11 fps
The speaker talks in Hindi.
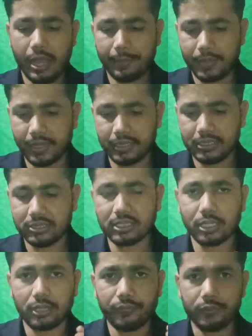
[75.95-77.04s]
आपका इस
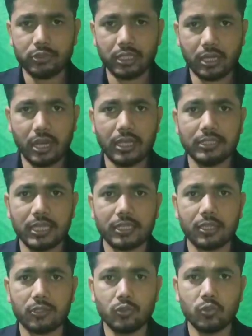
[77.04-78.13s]
तरह का फ्यूचर आ
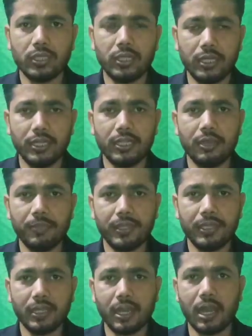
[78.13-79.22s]
जाएगा क्योंकि इंडिया में
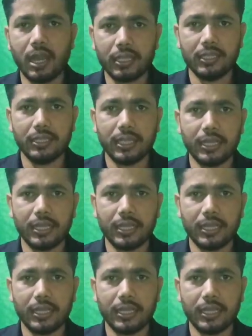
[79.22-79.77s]
ये आ गया